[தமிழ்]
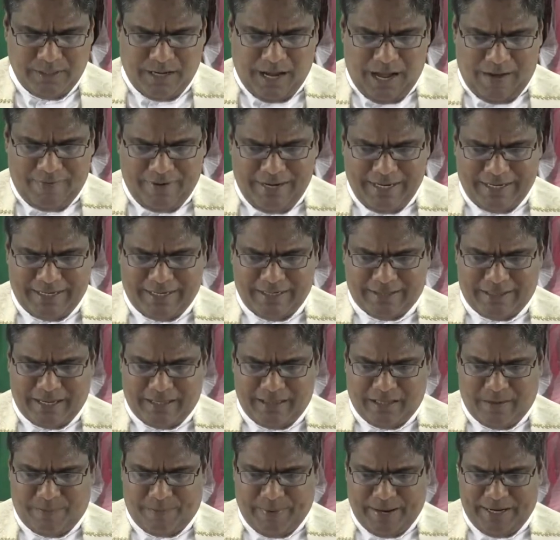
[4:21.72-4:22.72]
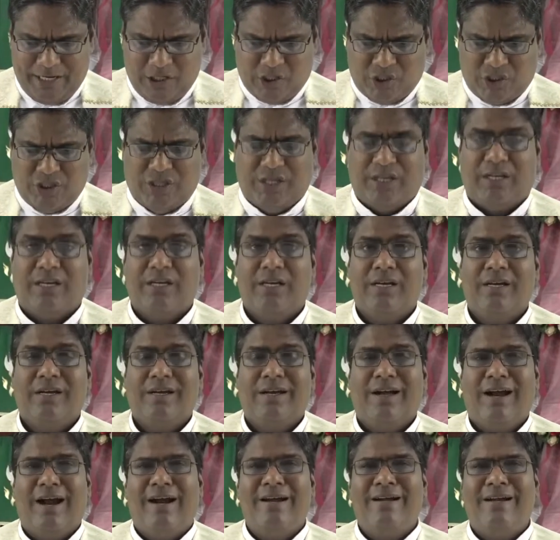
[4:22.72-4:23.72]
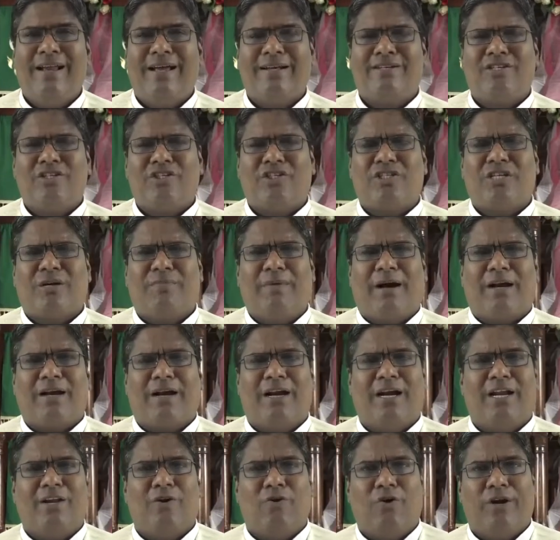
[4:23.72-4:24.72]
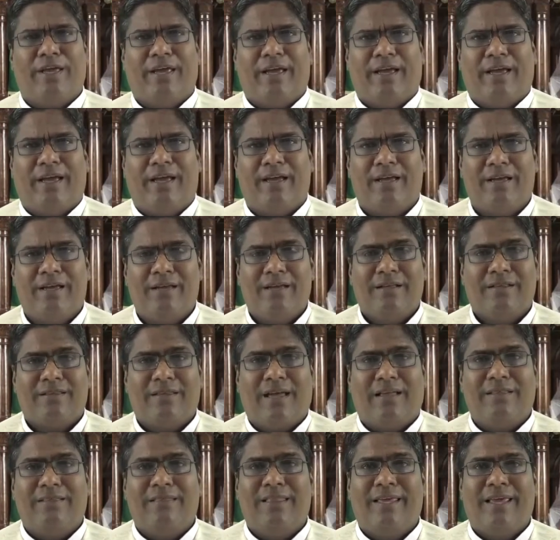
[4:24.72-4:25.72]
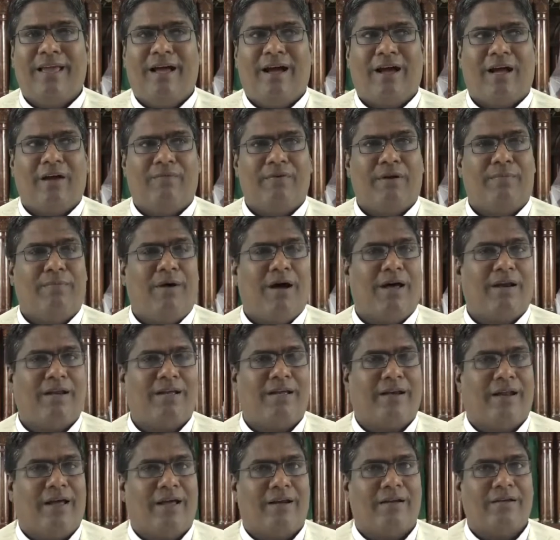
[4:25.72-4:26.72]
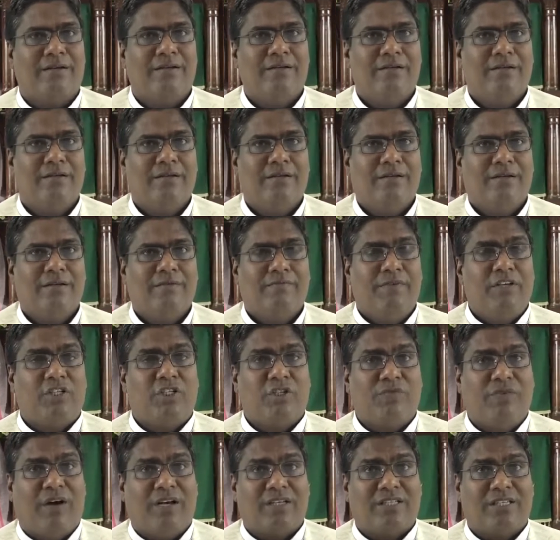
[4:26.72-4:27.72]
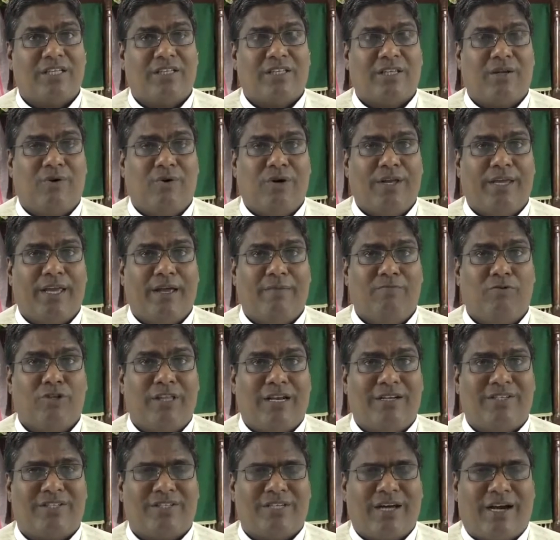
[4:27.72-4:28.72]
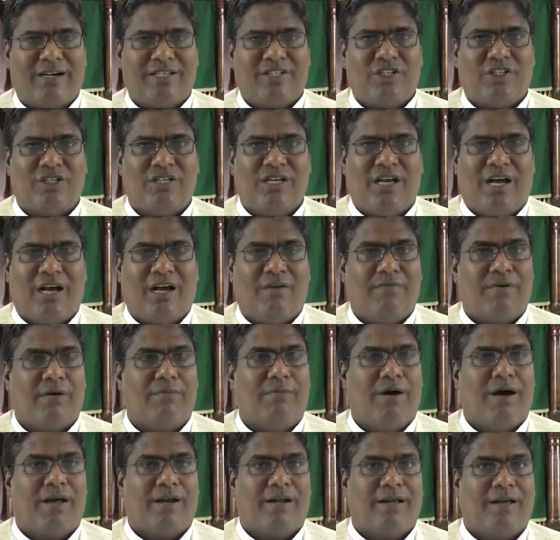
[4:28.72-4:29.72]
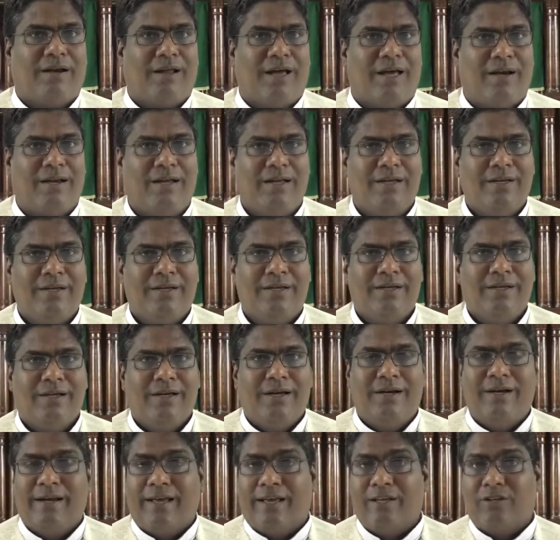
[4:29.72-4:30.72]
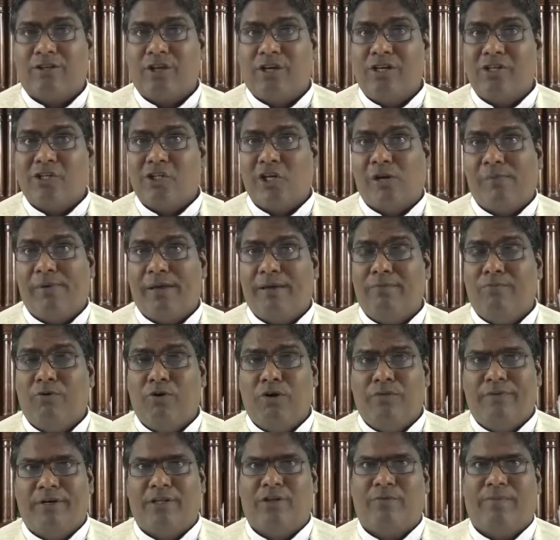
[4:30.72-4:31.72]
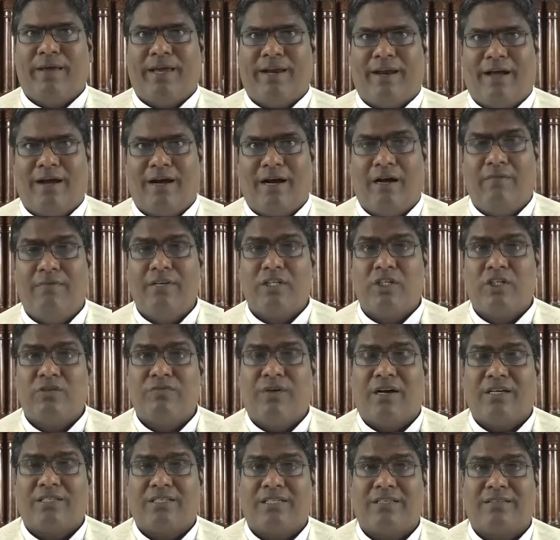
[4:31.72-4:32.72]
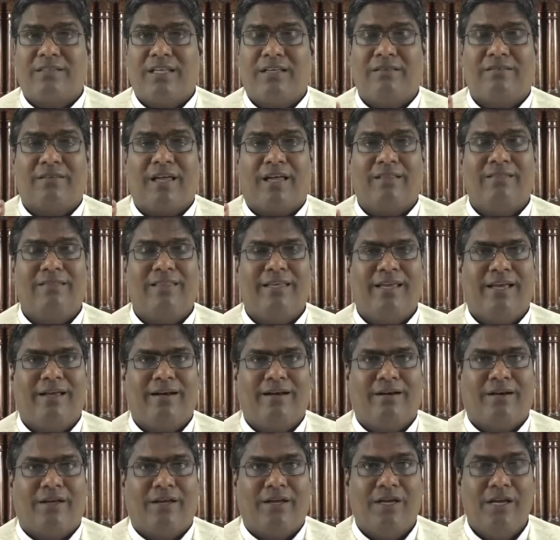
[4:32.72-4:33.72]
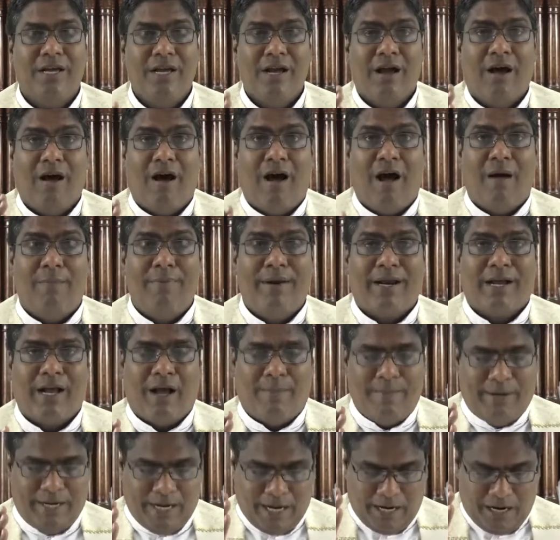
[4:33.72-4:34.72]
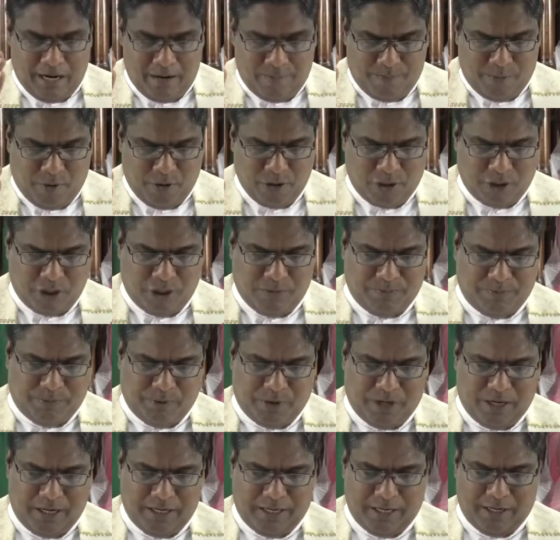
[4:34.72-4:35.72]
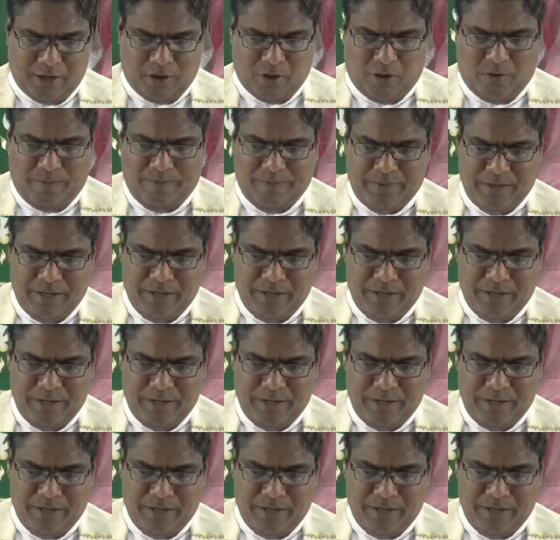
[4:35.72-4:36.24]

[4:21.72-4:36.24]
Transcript: அவருக்கு தந்த பரிசு எண்ணற்ற மக்களினுடைய தந்தையாக அவர் மாறுகிறார் விசுவாசத்தினுடைய முதல் சாட்சியாக அவர் மாறுகிறார் இன்றைக்கு திருச்சபை முழுவதுமே நாங்கள் விசுவாசத்தின் தந்தை என்று ஆபிரகாமை நாங்கள் போற்றி புகழுகின்றோம்